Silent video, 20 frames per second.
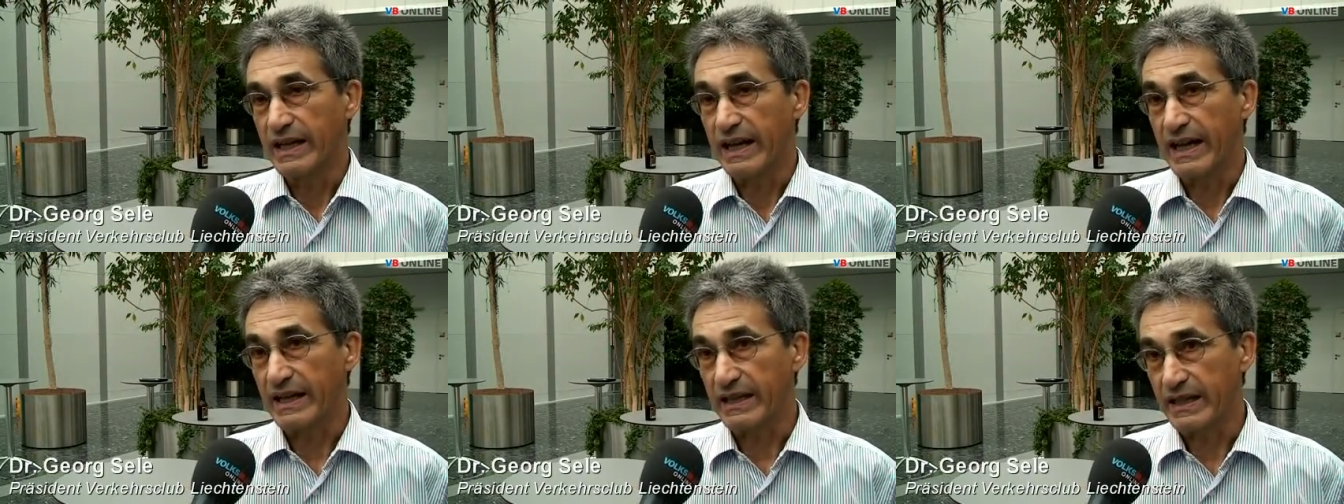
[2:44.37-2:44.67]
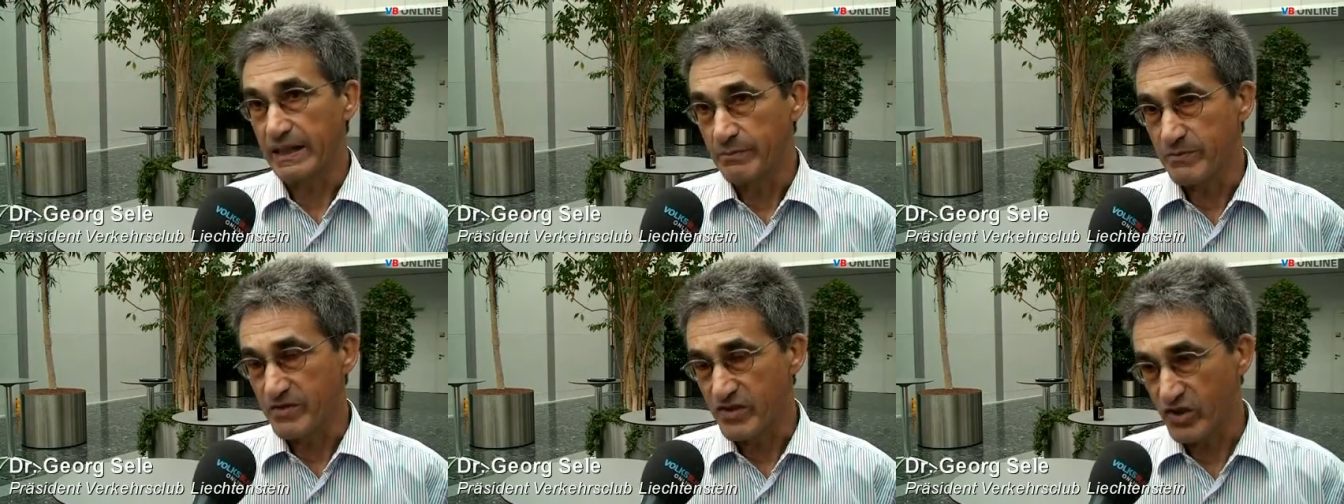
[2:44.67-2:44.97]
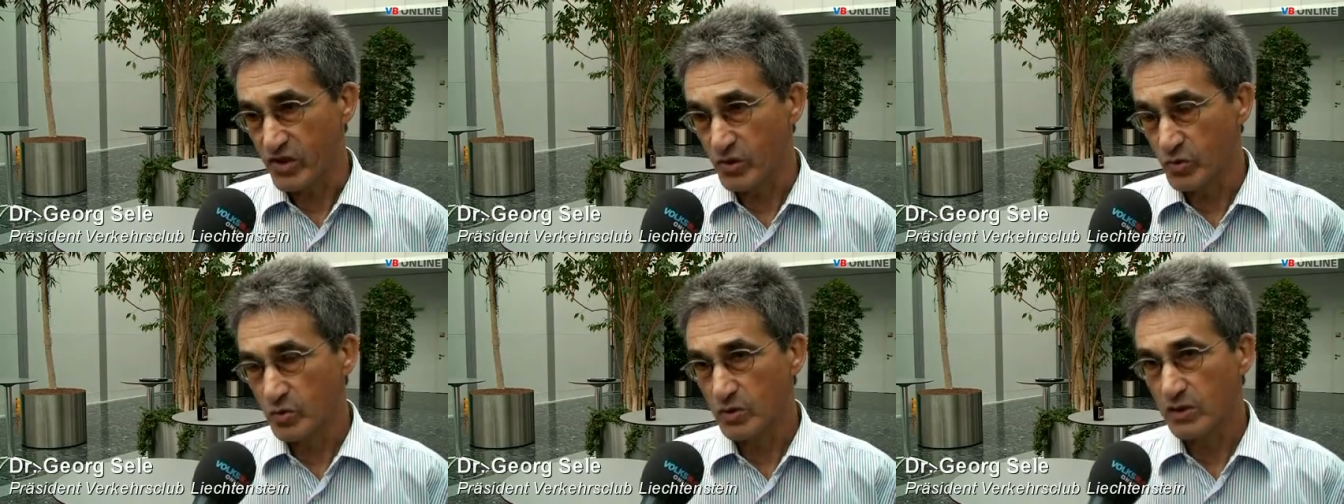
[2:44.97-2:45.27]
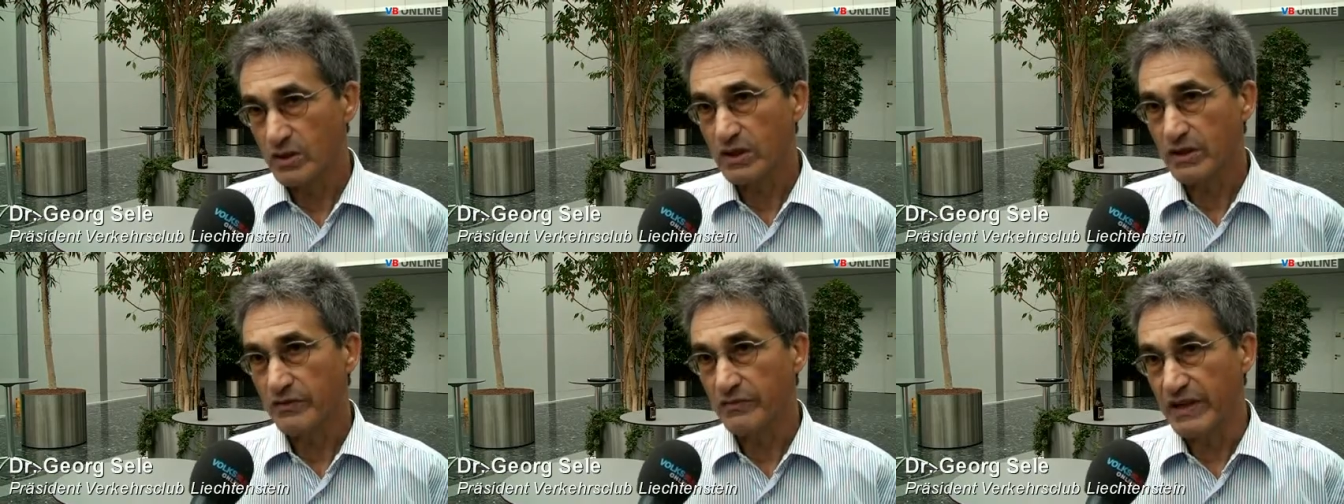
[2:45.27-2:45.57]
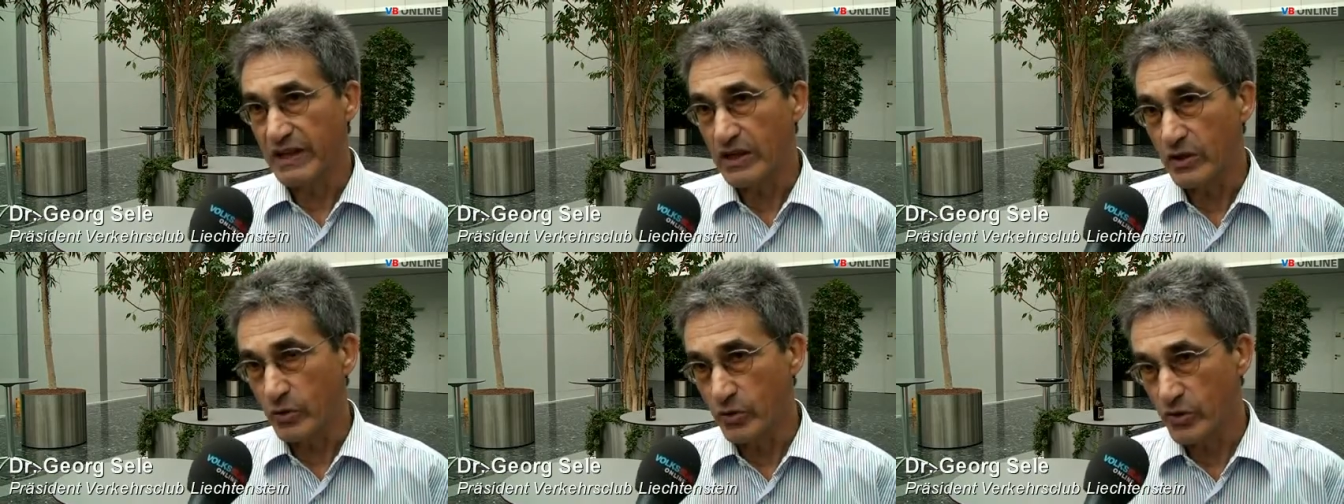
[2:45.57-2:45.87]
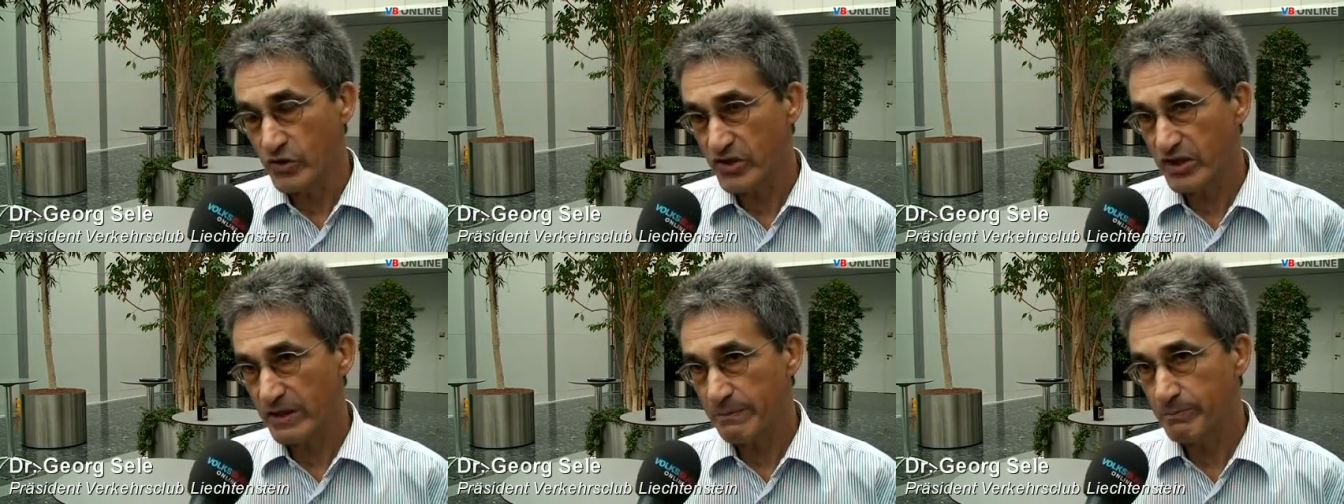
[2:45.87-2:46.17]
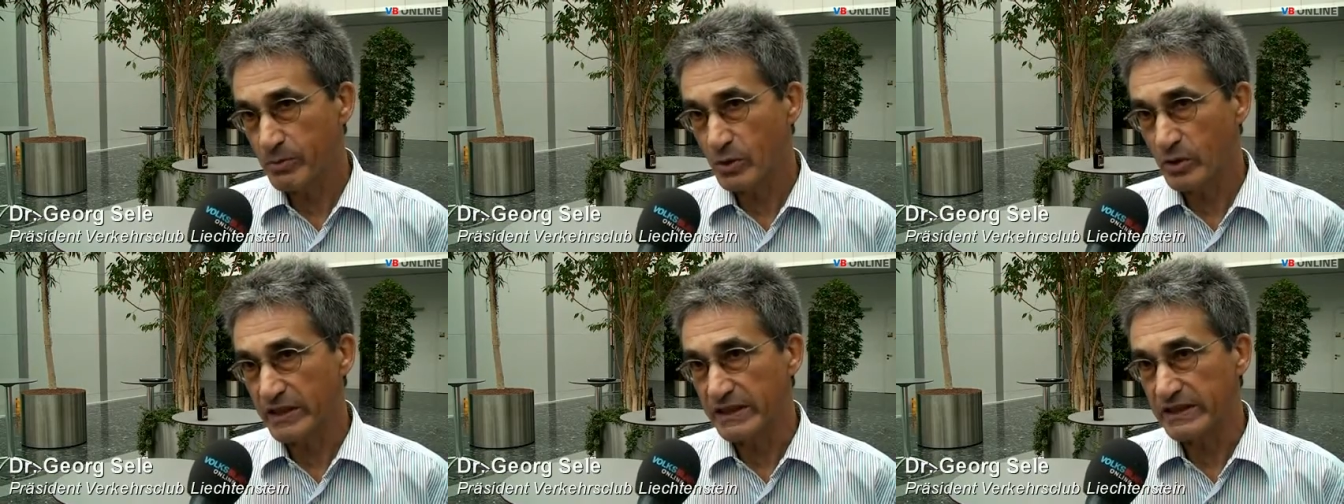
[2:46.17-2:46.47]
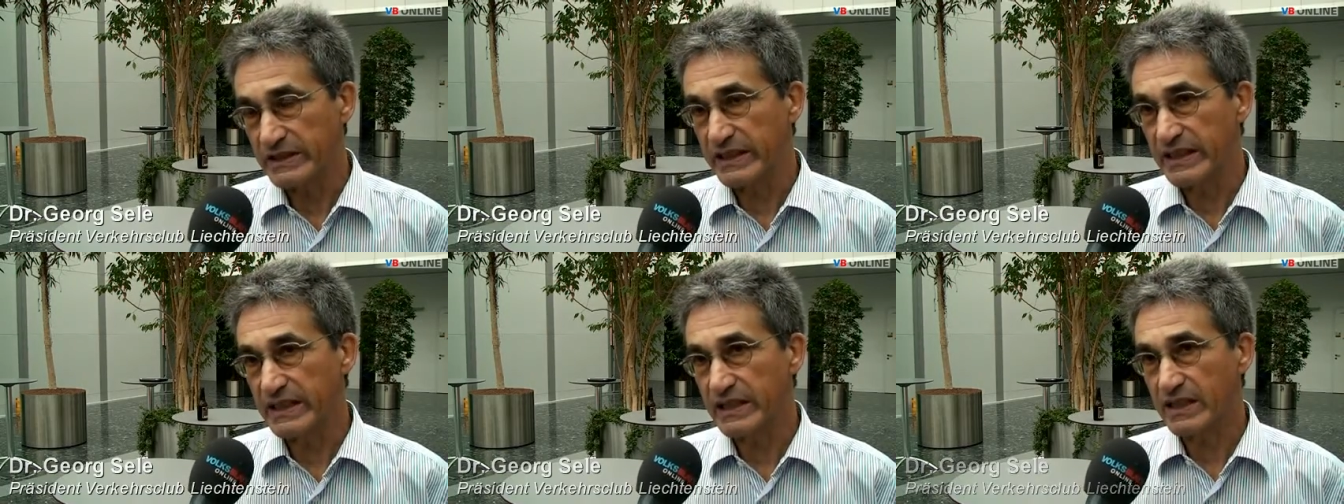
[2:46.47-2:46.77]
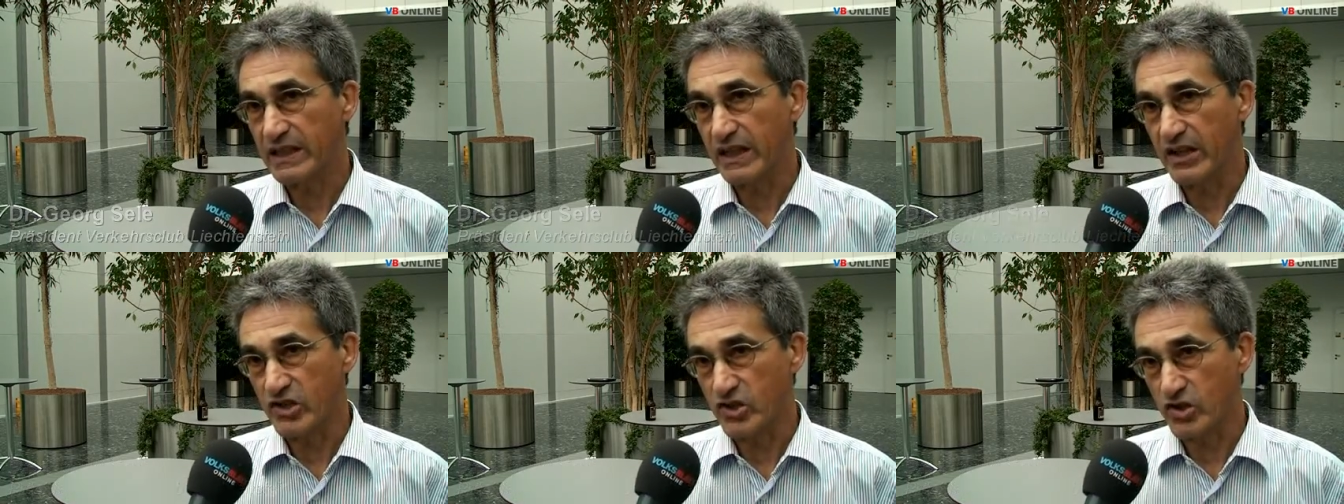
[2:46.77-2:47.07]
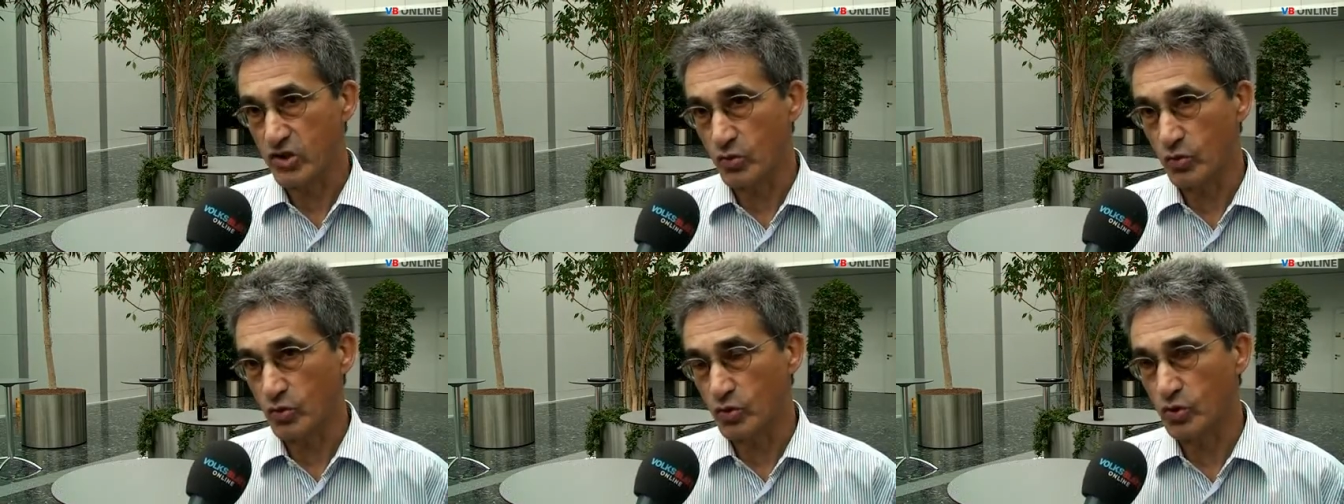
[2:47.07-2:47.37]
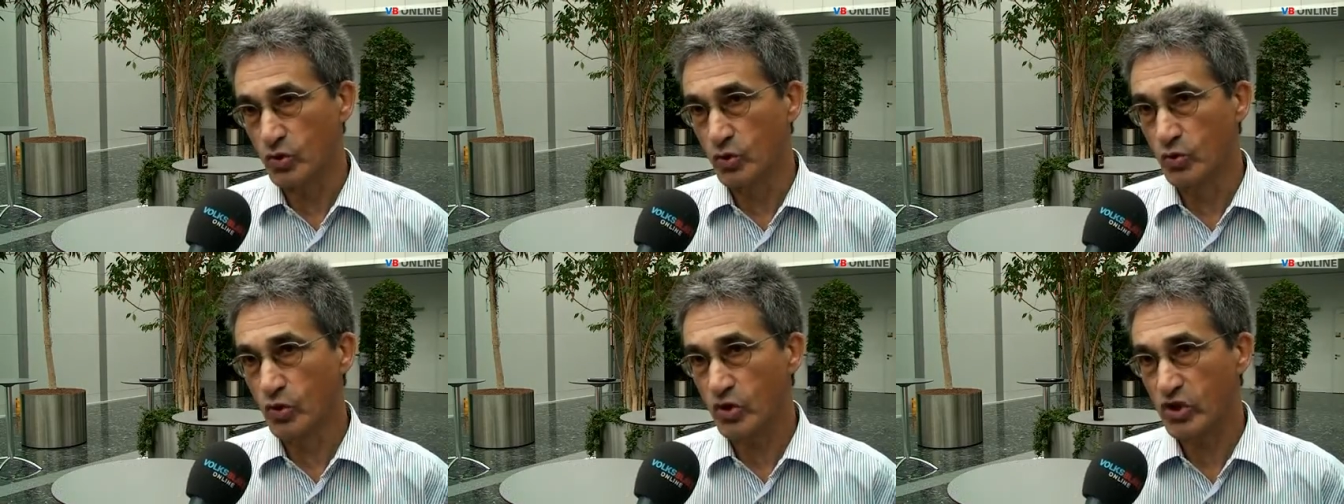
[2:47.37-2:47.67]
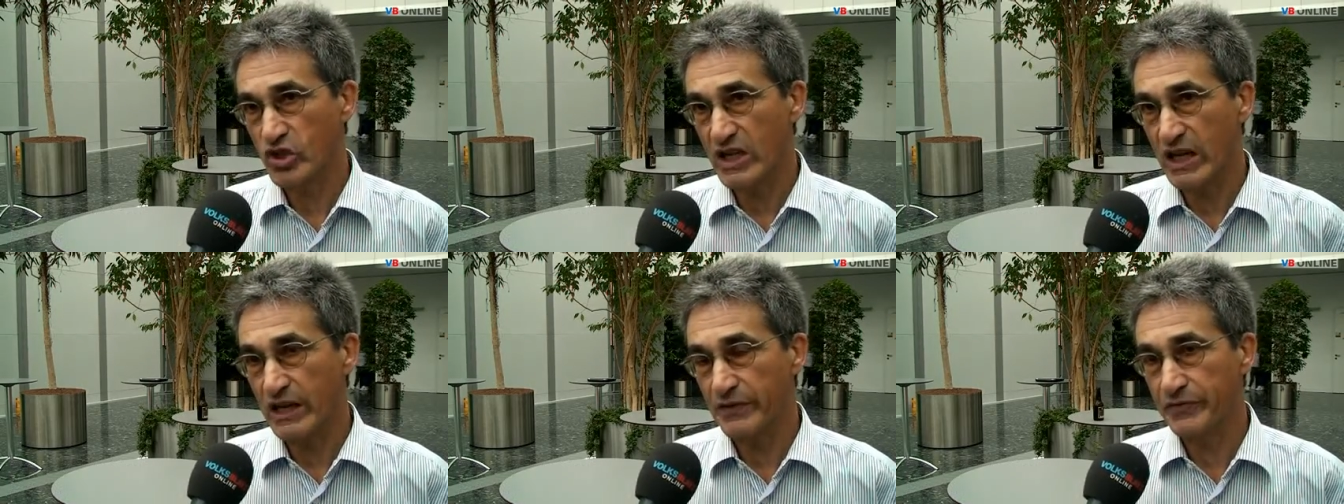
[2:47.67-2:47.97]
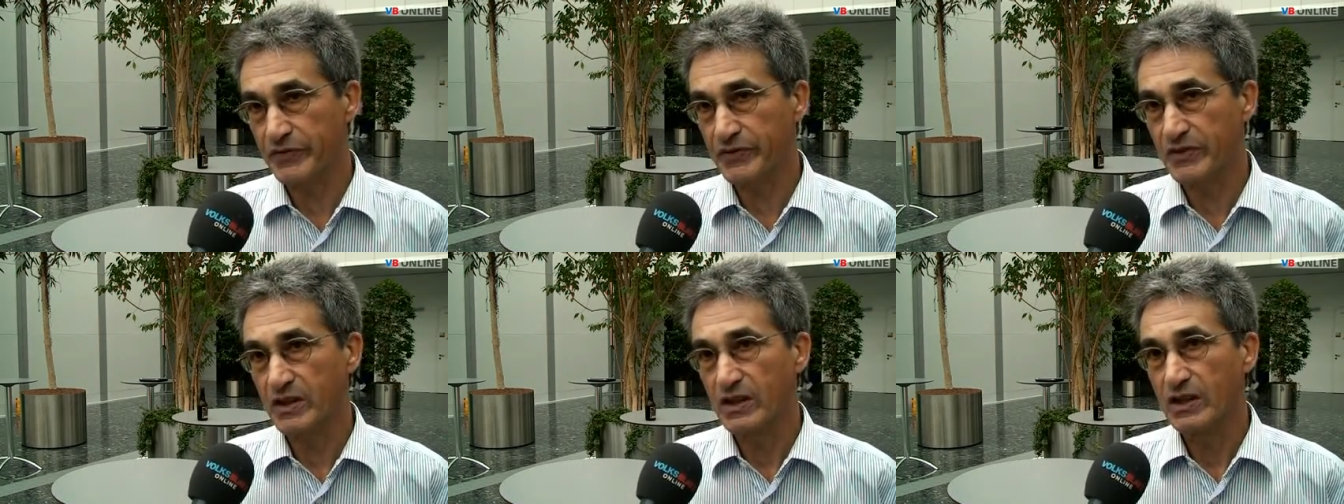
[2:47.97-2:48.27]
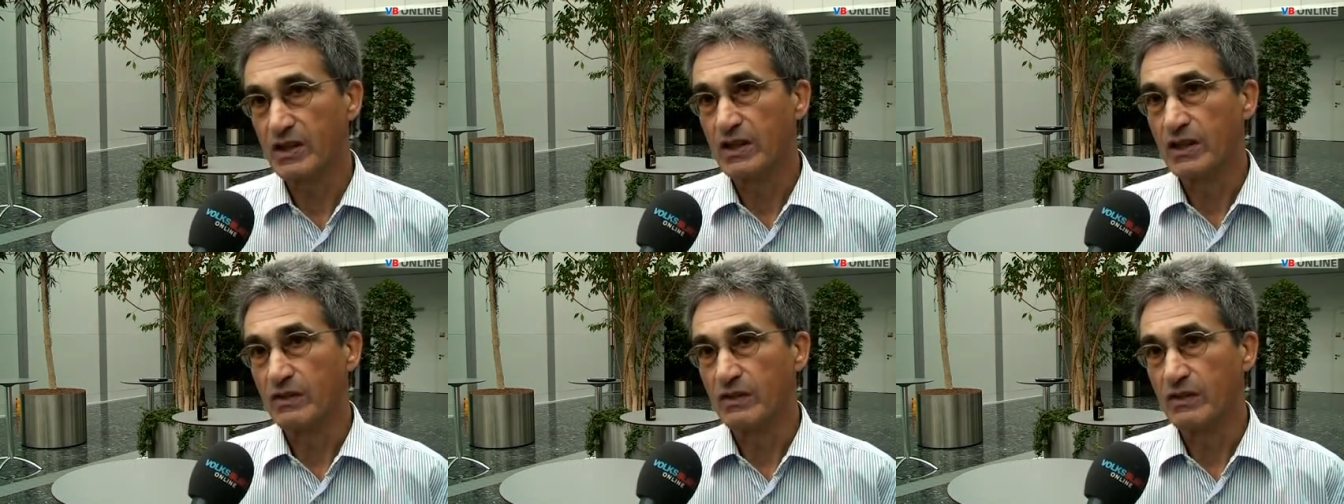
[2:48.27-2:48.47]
Er nimmt zu, weil unsere Politik eine Struktur schafft,